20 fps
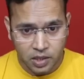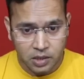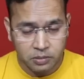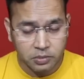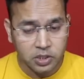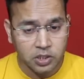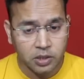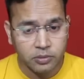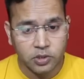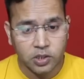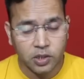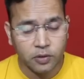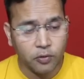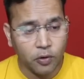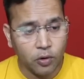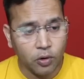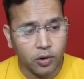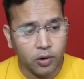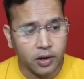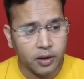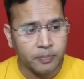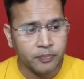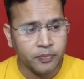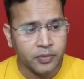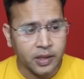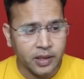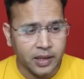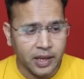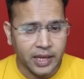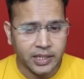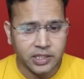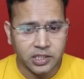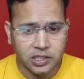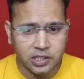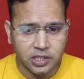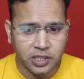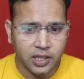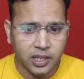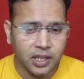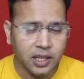बिशप जी फोर एच
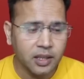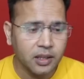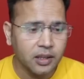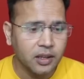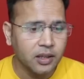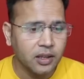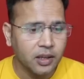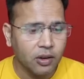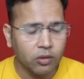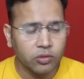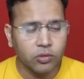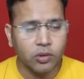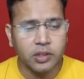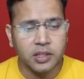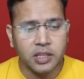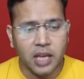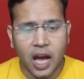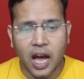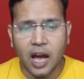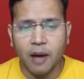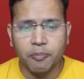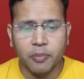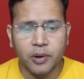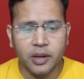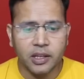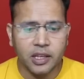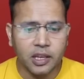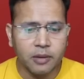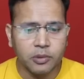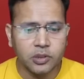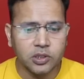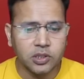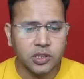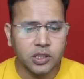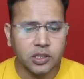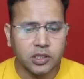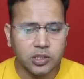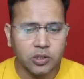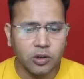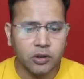थ्री तो यहाँ पर ये
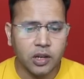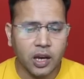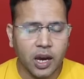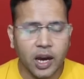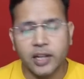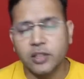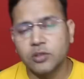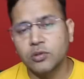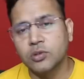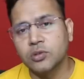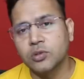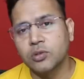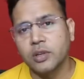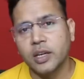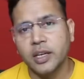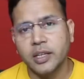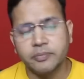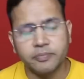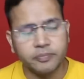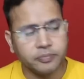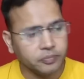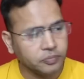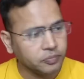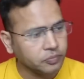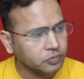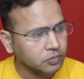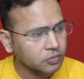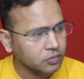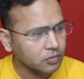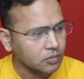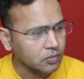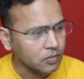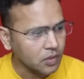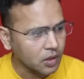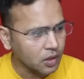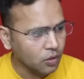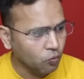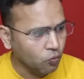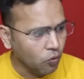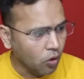पोजीशन थी और अर्जुन जो है
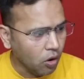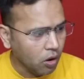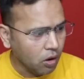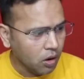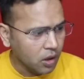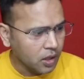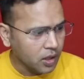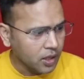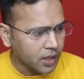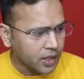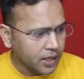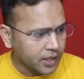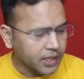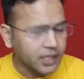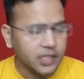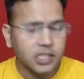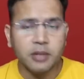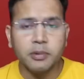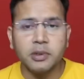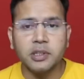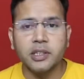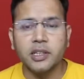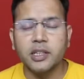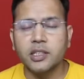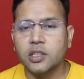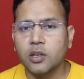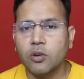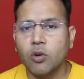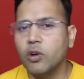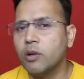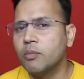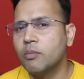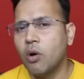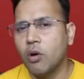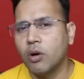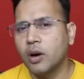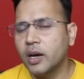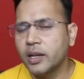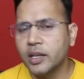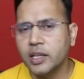वो किसी भी तरह से कोई
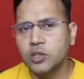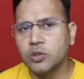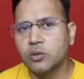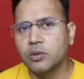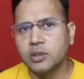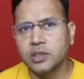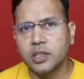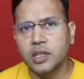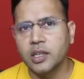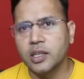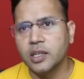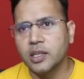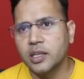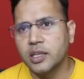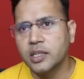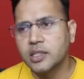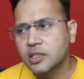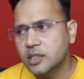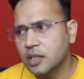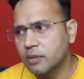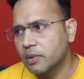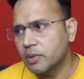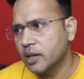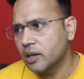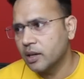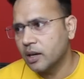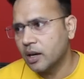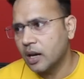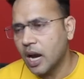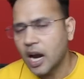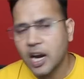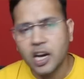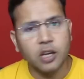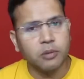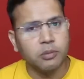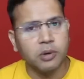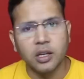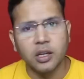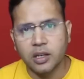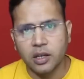मौका नहीं छोड़ते हैं इस समय
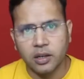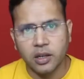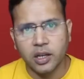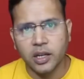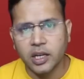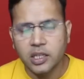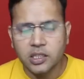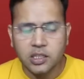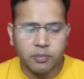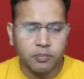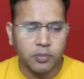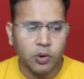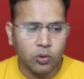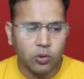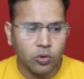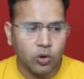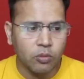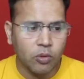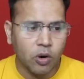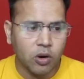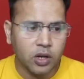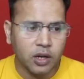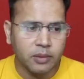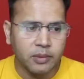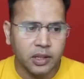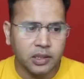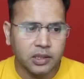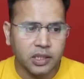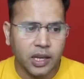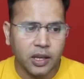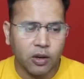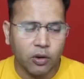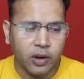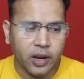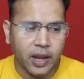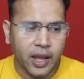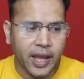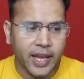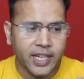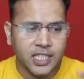आक्रमण करने का जब भी उनको मौका मिलता है
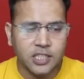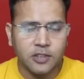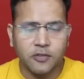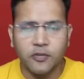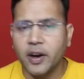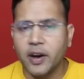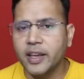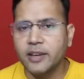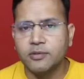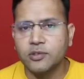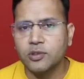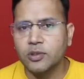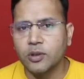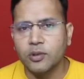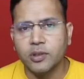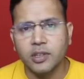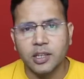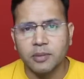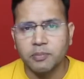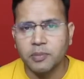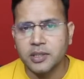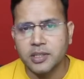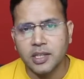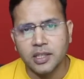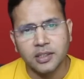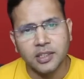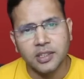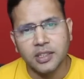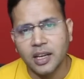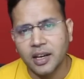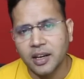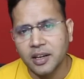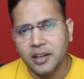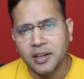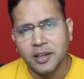और एच फाइव जो है उनकी पसंदीदा